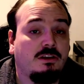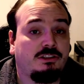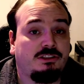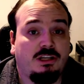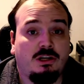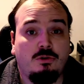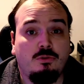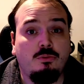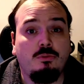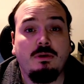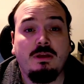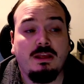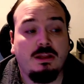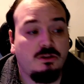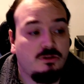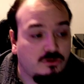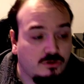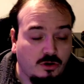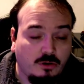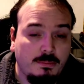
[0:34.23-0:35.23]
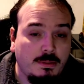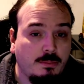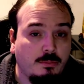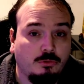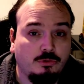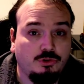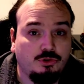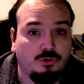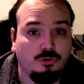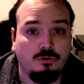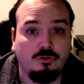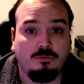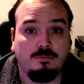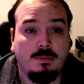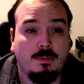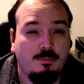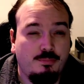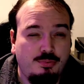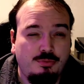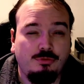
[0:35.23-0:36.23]
J'ai lu énormément de choses,
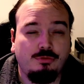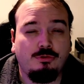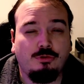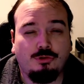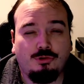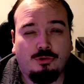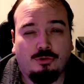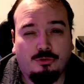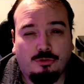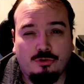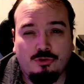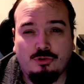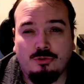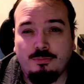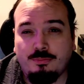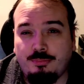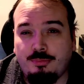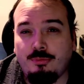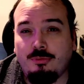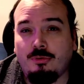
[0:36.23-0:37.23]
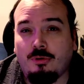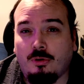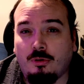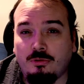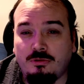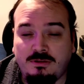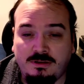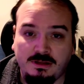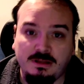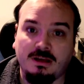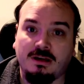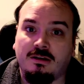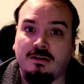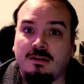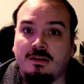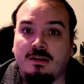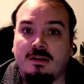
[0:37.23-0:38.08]
même plus de choses que je ne peux en retenir,